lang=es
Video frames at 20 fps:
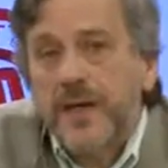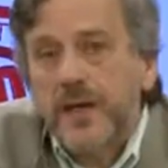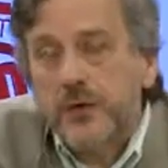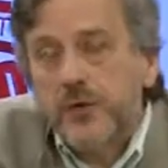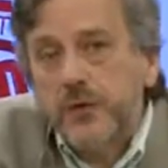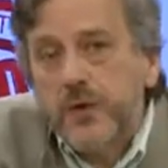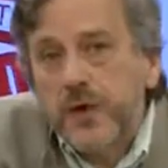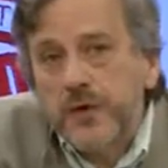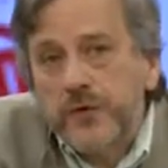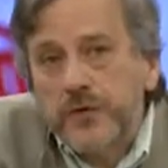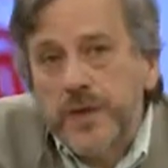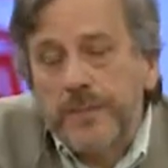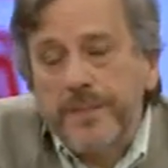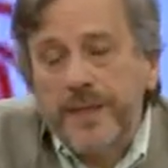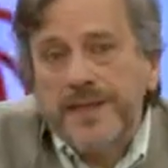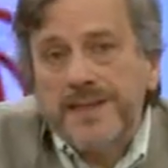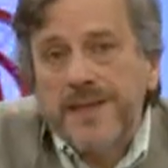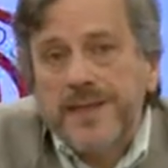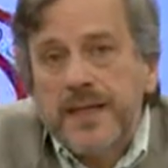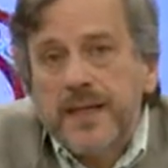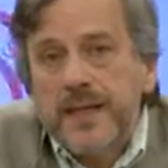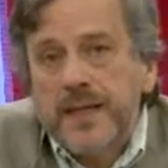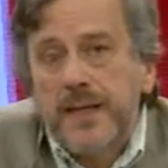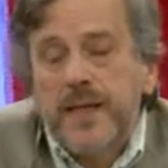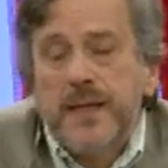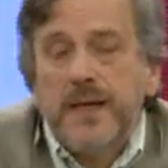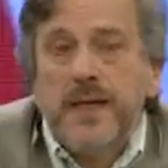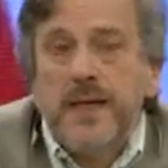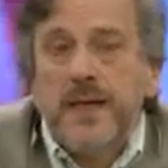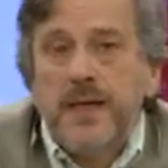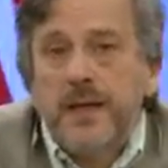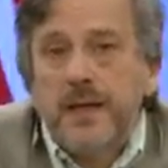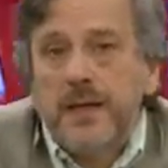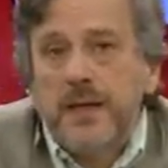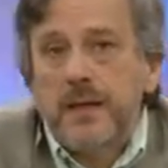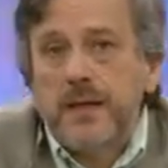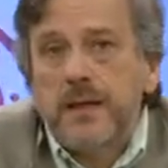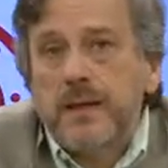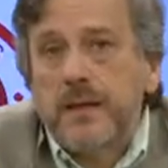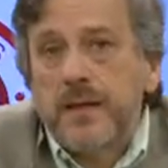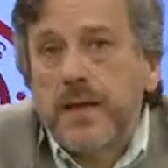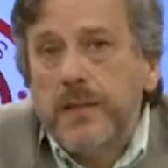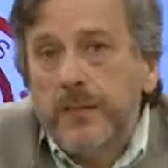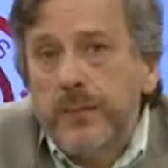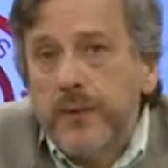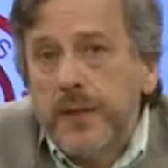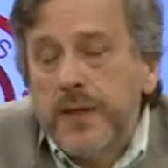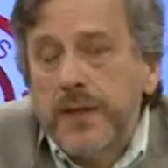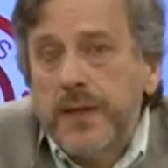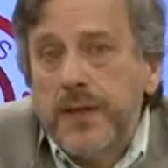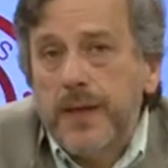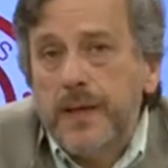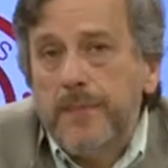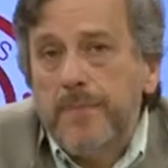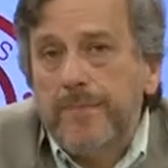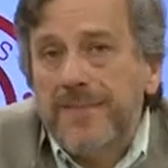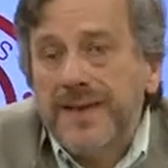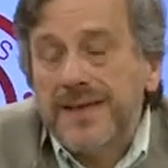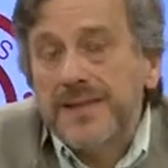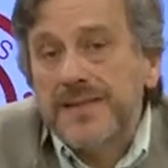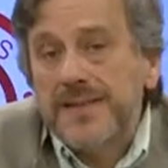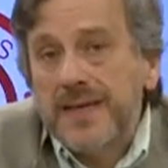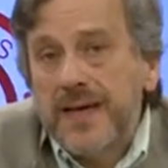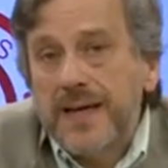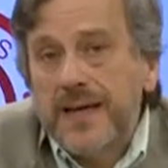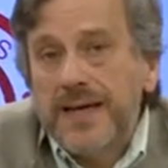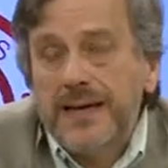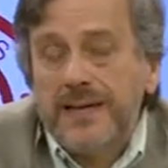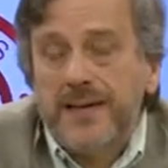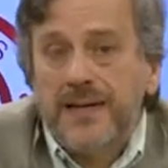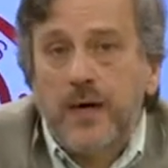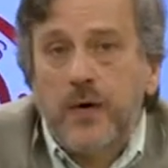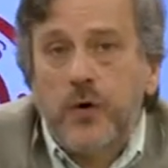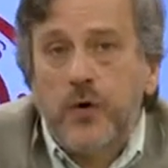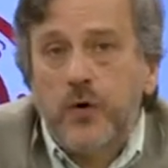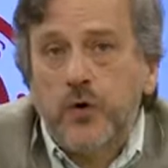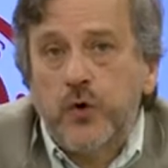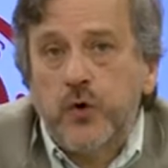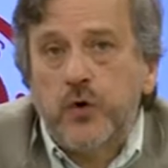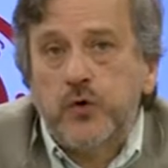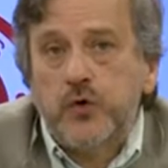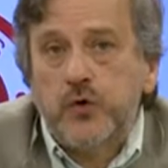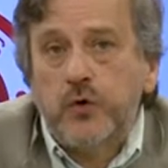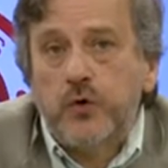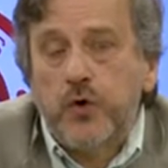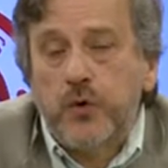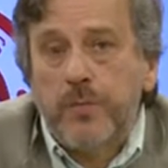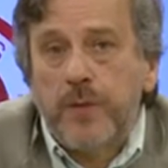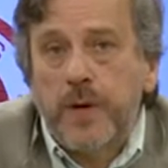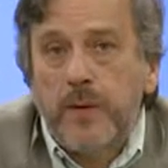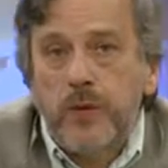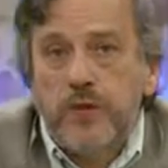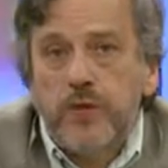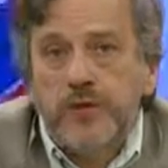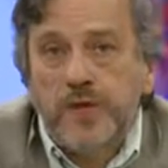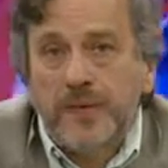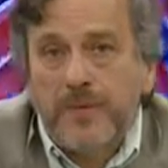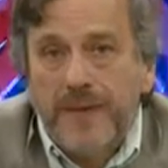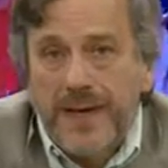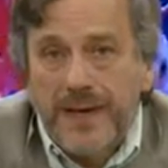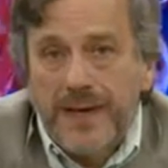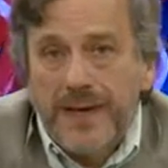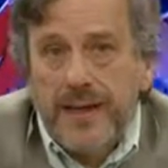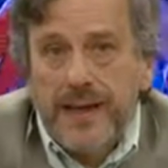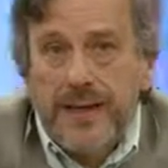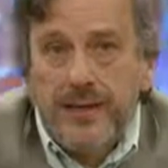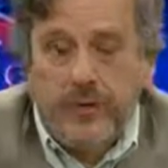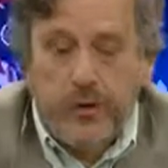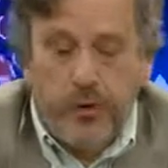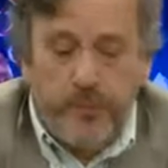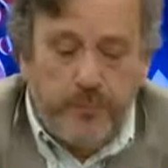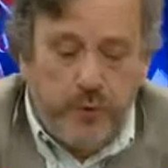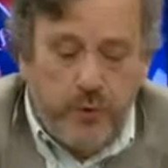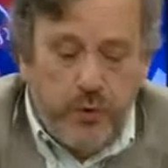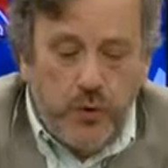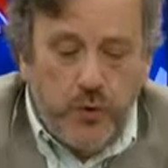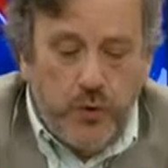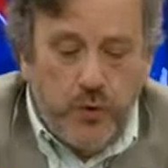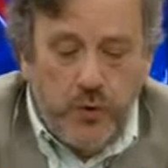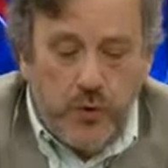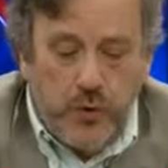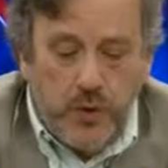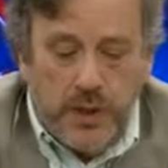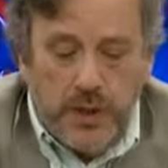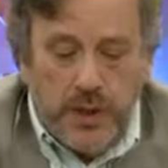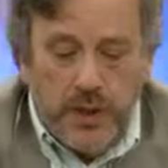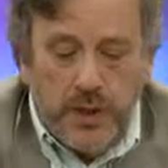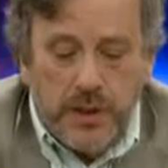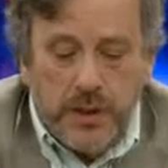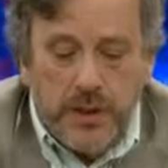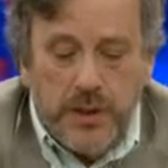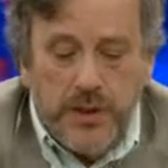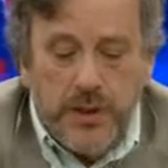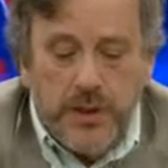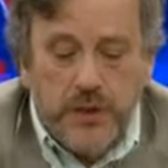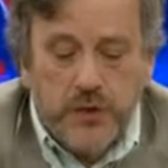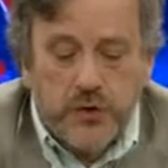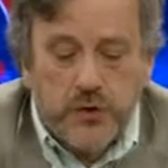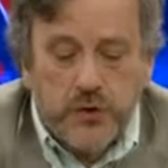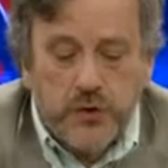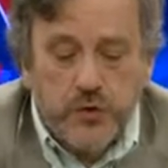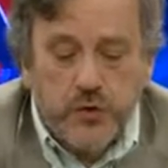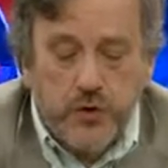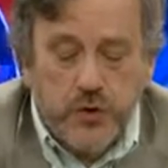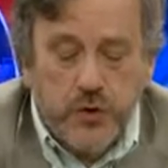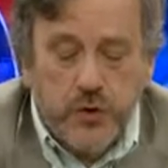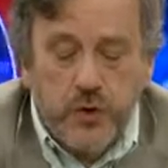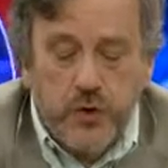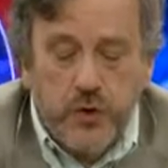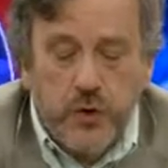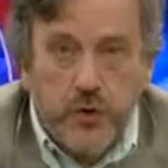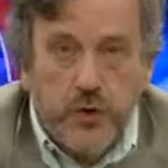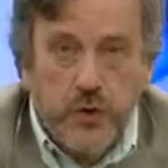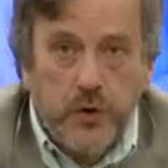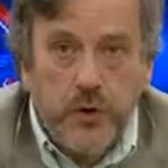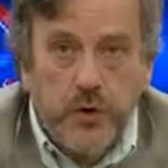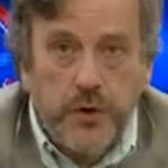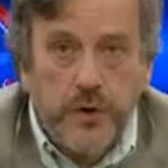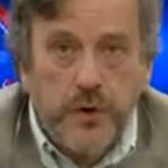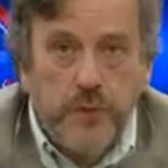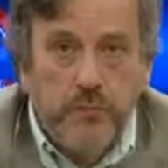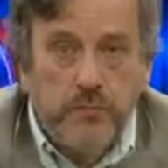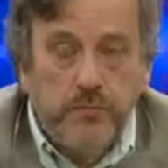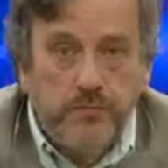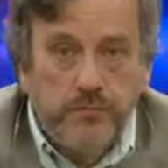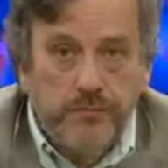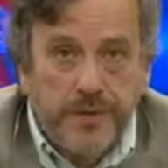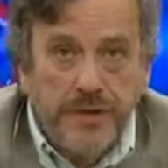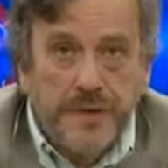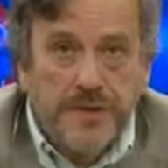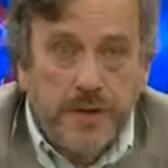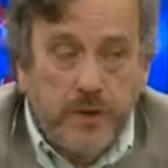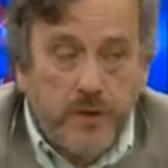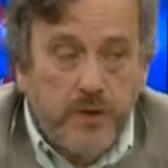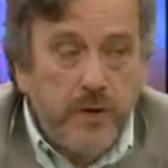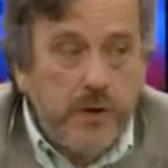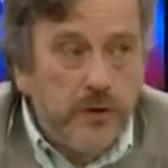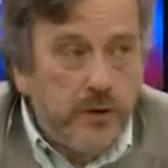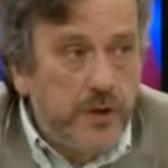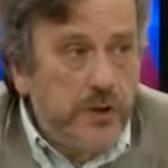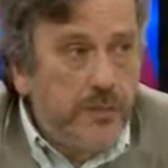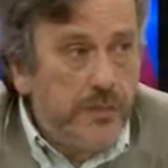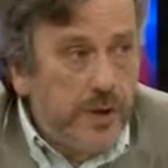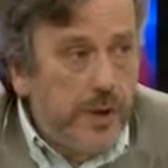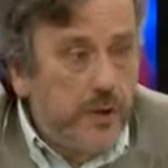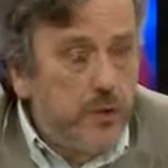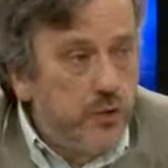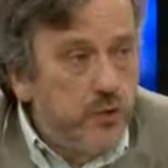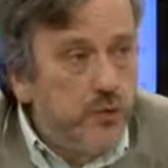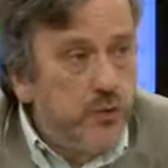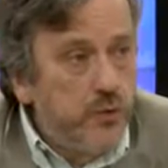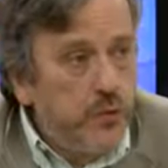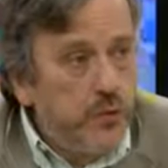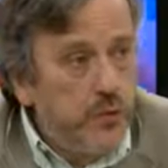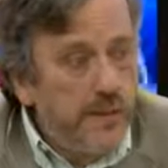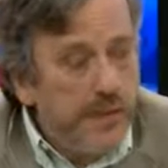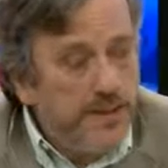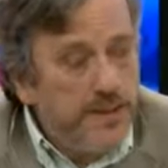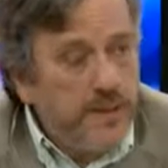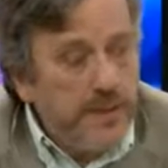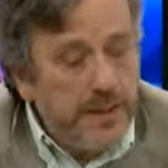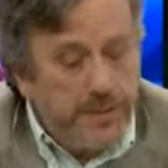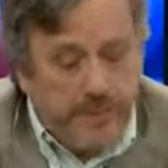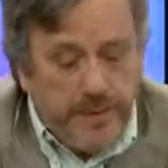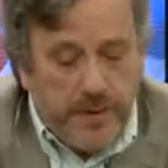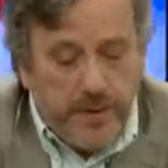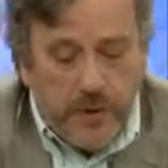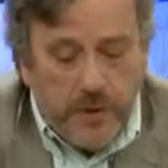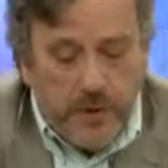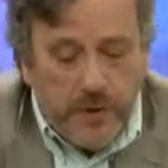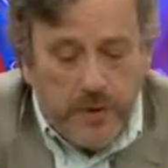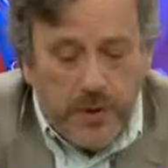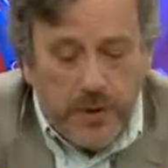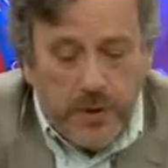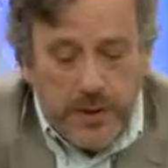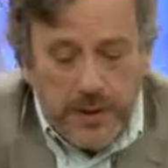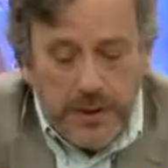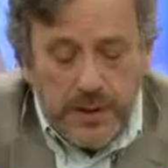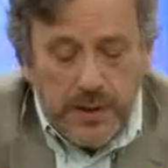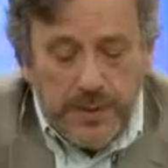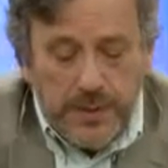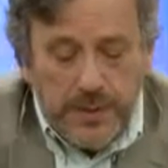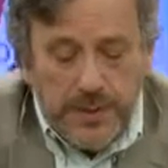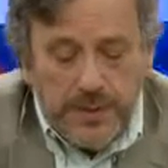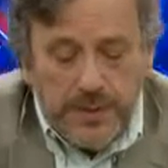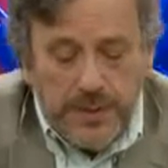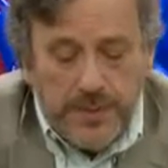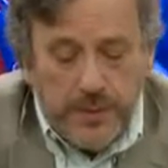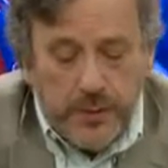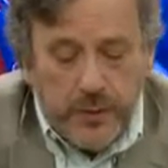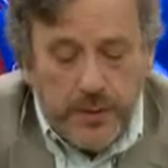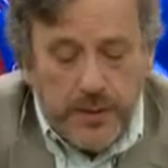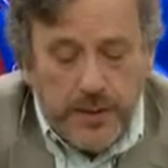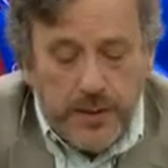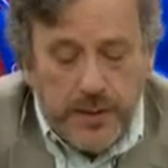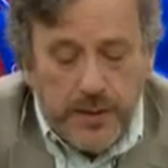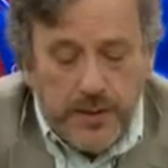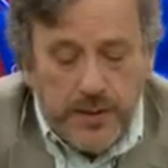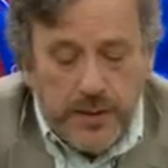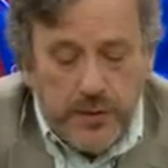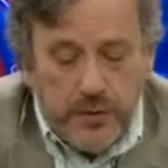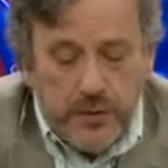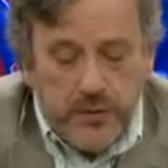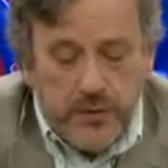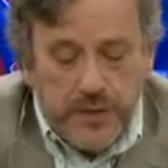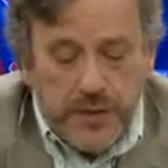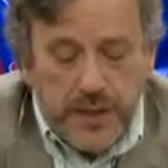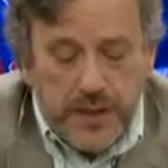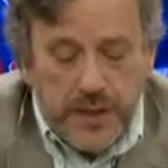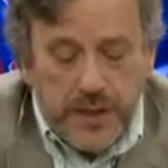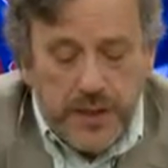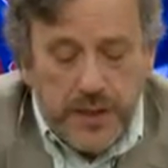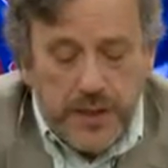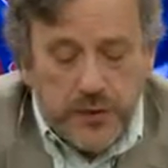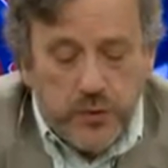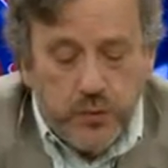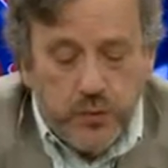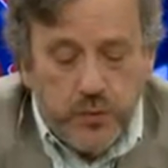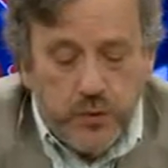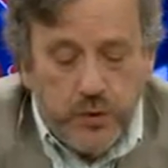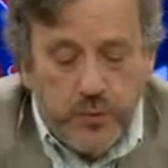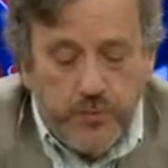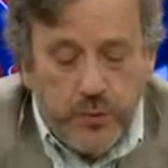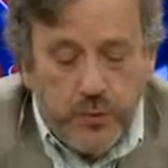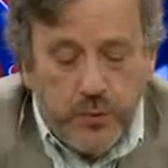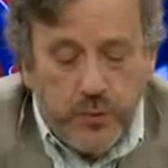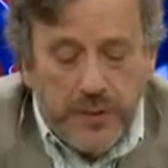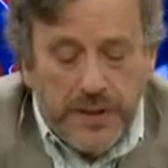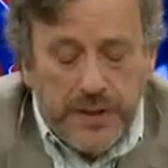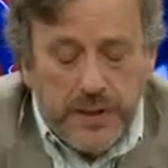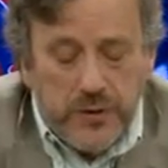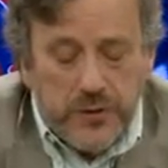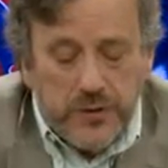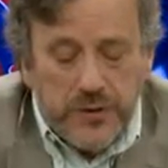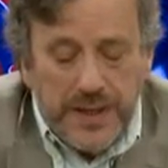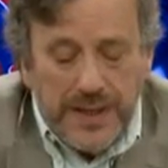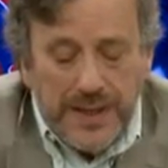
ayudarnos a pensar qué, qué, puede pasar, está hoy con nosotros Pablo Semán, antropólogo y sociólogo y un pensador de los temas de coyuntura. Así que Pablo, gracias por venir esta noche a Asuntos Públicos.